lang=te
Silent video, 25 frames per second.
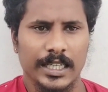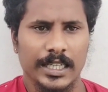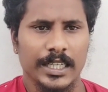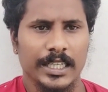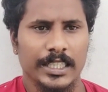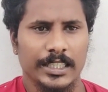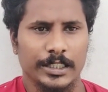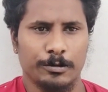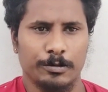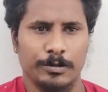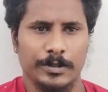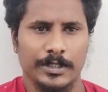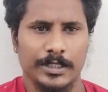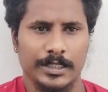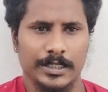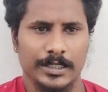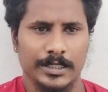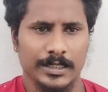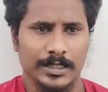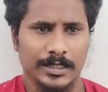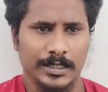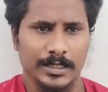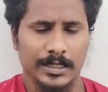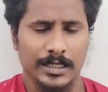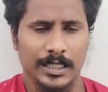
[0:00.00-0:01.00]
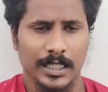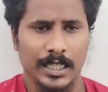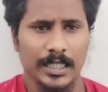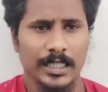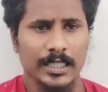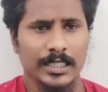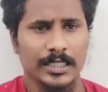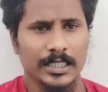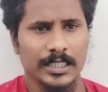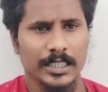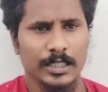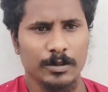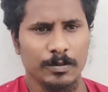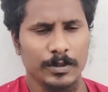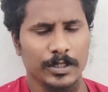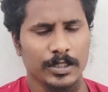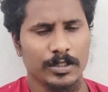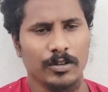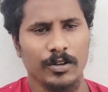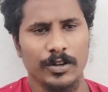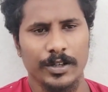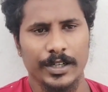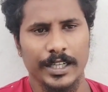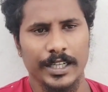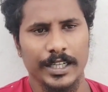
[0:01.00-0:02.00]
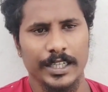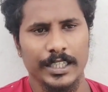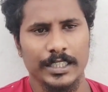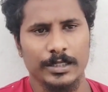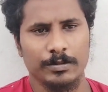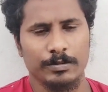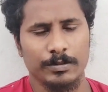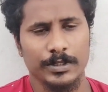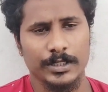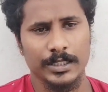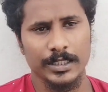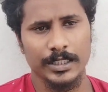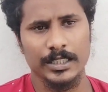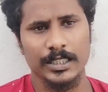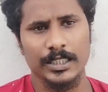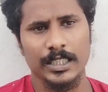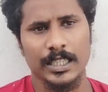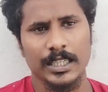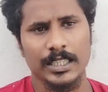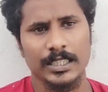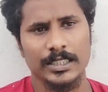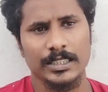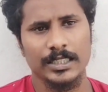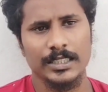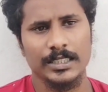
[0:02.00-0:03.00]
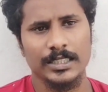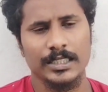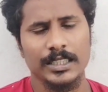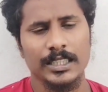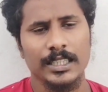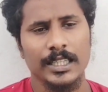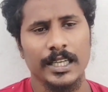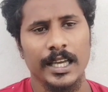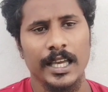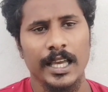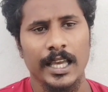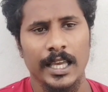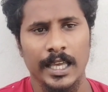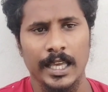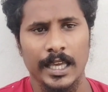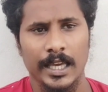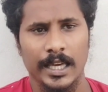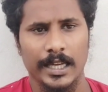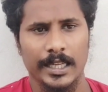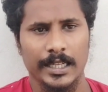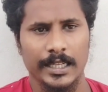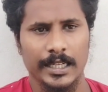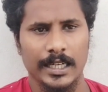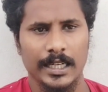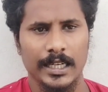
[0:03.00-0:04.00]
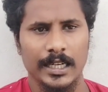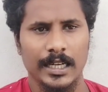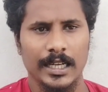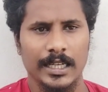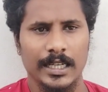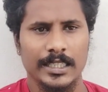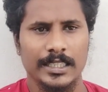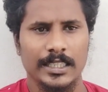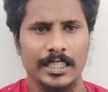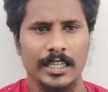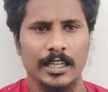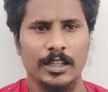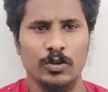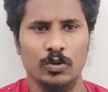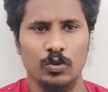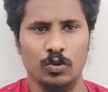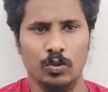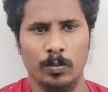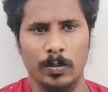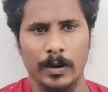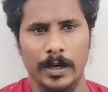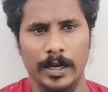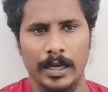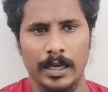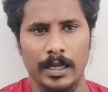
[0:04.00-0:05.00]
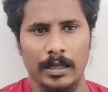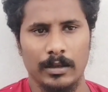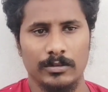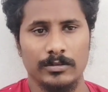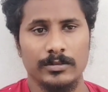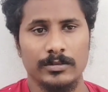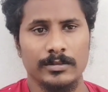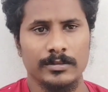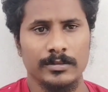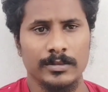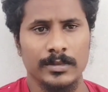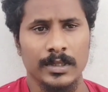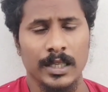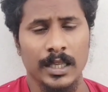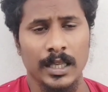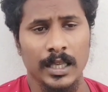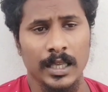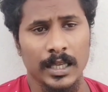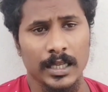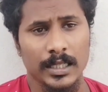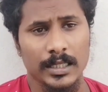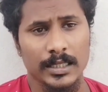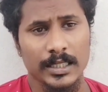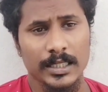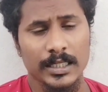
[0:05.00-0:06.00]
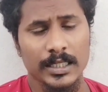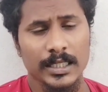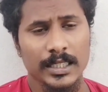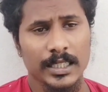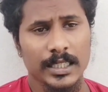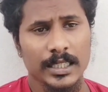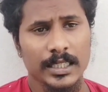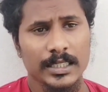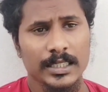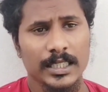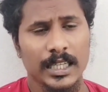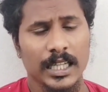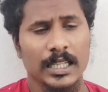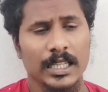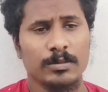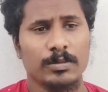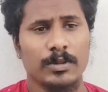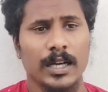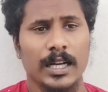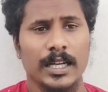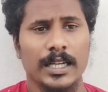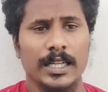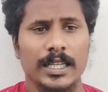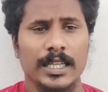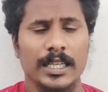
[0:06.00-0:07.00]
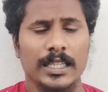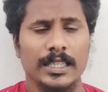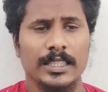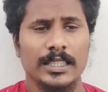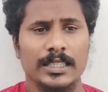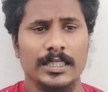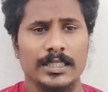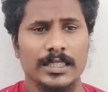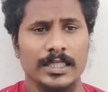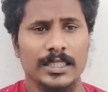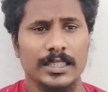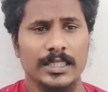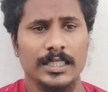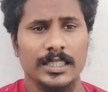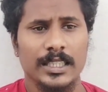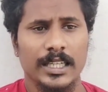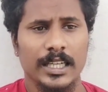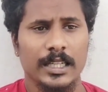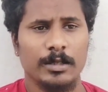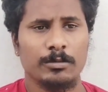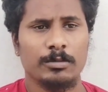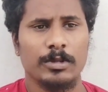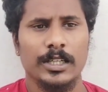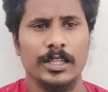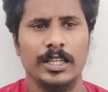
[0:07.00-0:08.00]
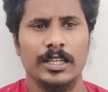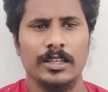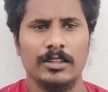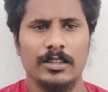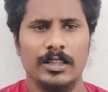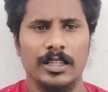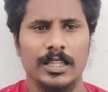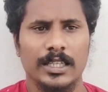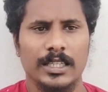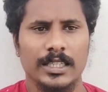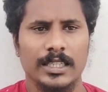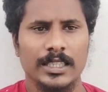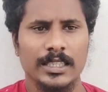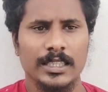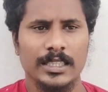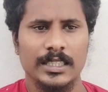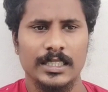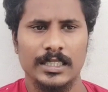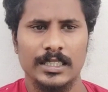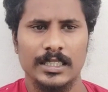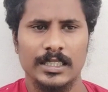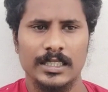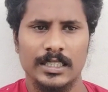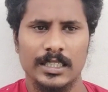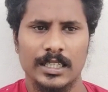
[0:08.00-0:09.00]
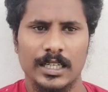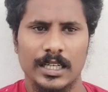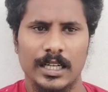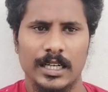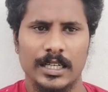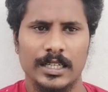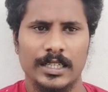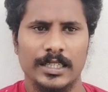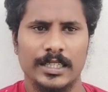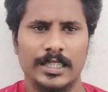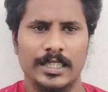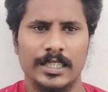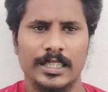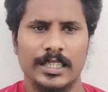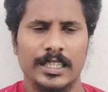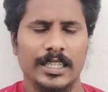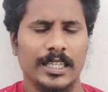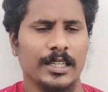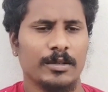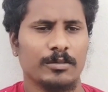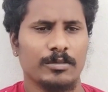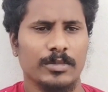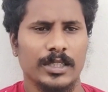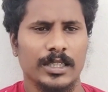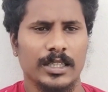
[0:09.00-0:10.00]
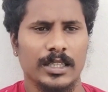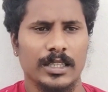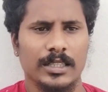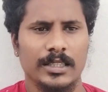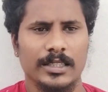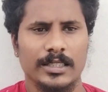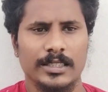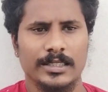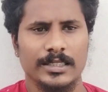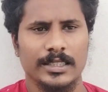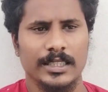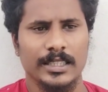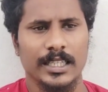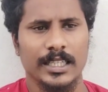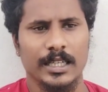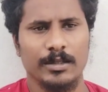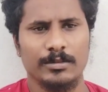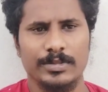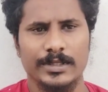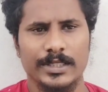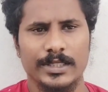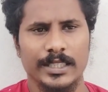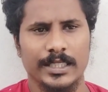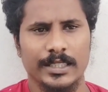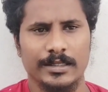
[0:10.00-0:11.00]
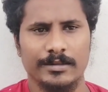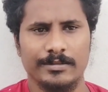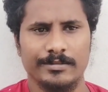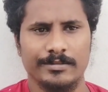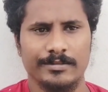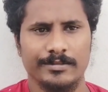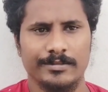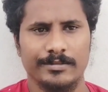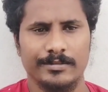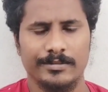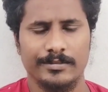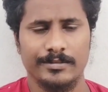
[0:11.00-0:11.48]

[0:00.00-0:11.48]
టెన్ హెచ్పి అంటే త్రీ పీస్లో టెన్ హెచ్పి దీని ధర వచ్చేసి రెండు లక్షల రూపాయలు దీనికి దాదాపు గంటకి ఎంత ఇస్తుంది ఎనభై కిలోల దాకా గంటకి ఎనభై కిలోలు తీస్తుంది కమ్సే కమ్